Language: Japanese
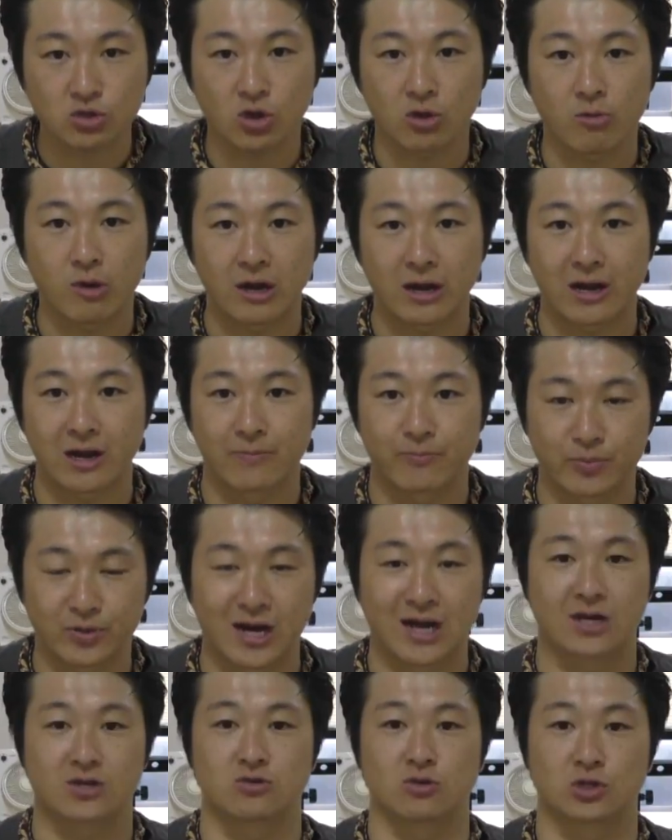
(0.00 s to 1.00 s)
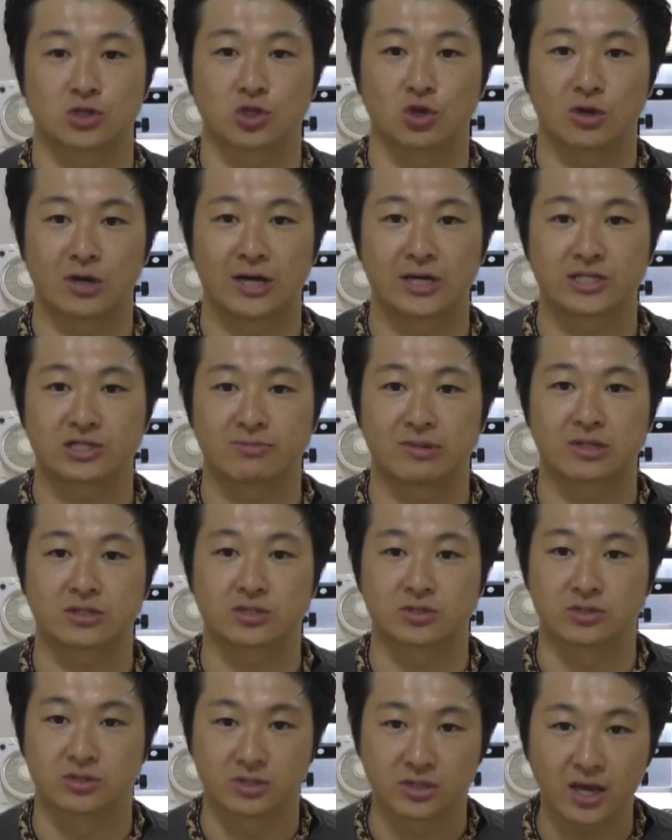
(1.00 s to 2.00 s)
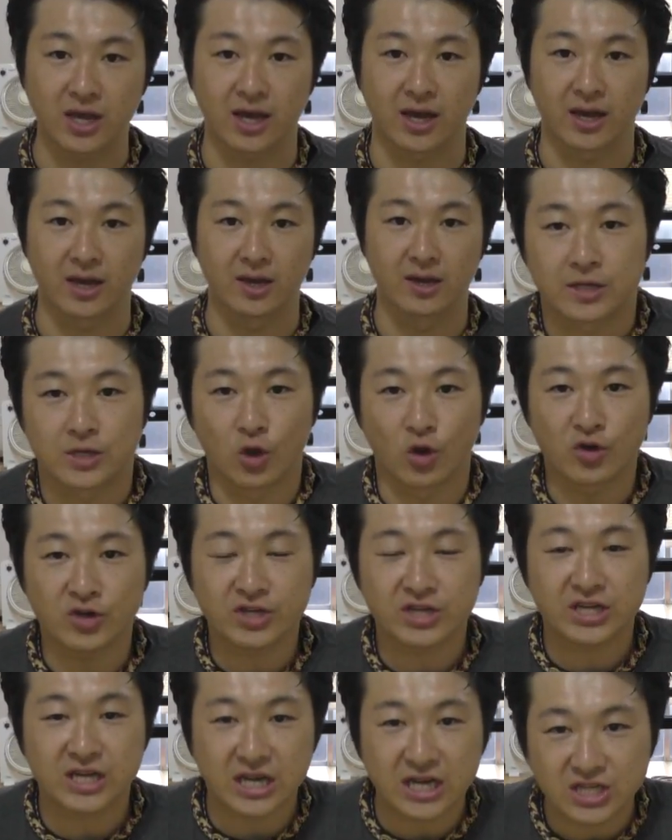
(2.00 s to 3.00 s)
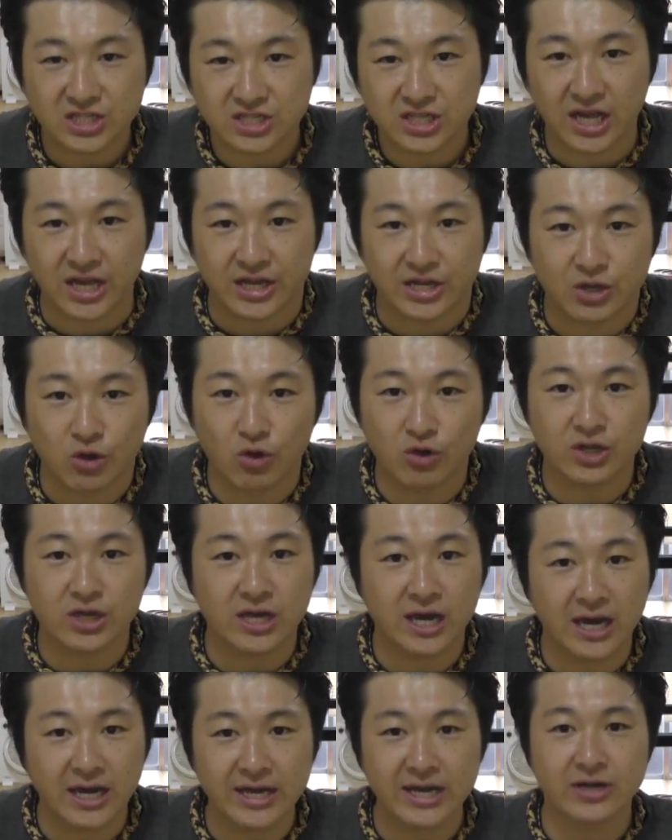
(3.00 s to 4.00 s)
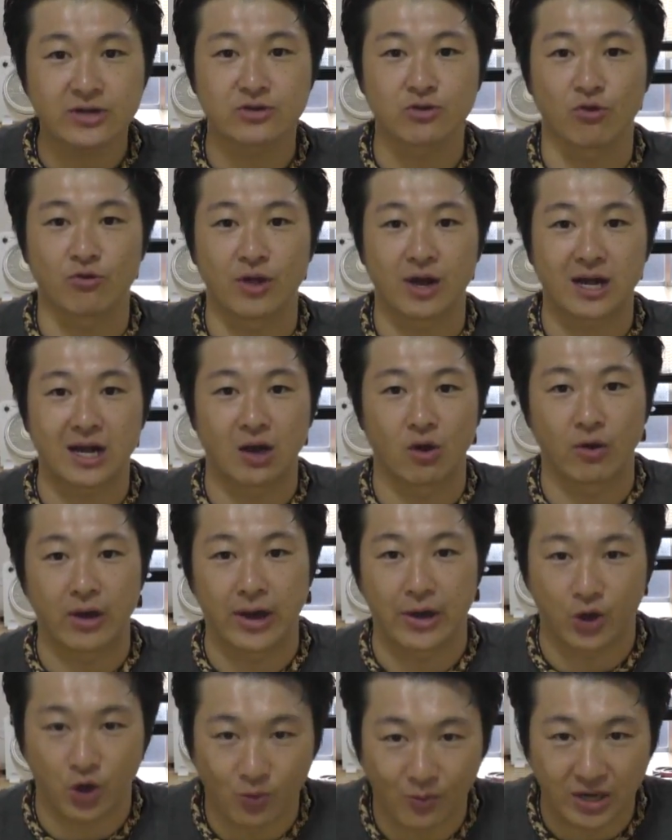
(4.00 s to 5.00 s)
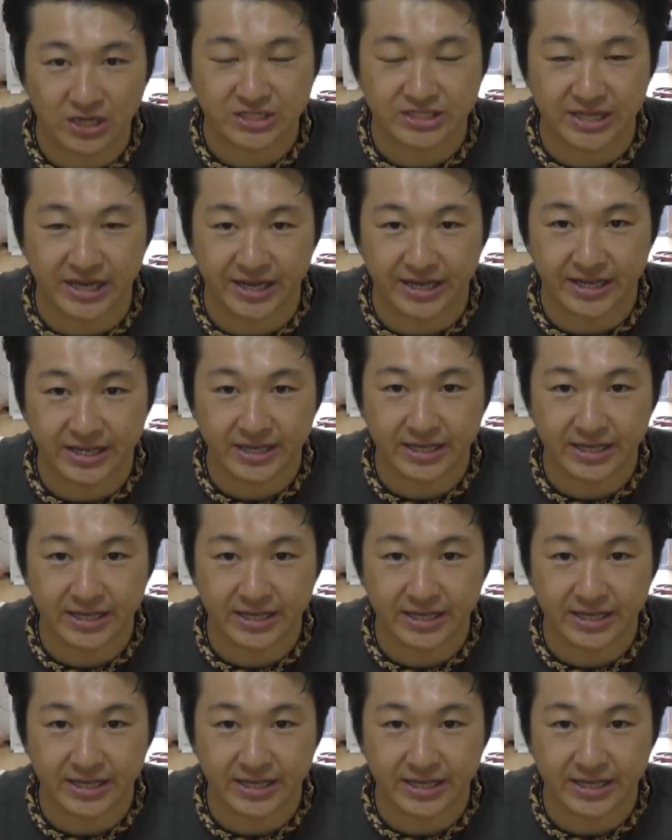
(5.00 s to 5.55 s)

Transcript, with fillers: いと思われるプランクを紹介しますんで、より効かしたい、より早くお腹をへこましたい、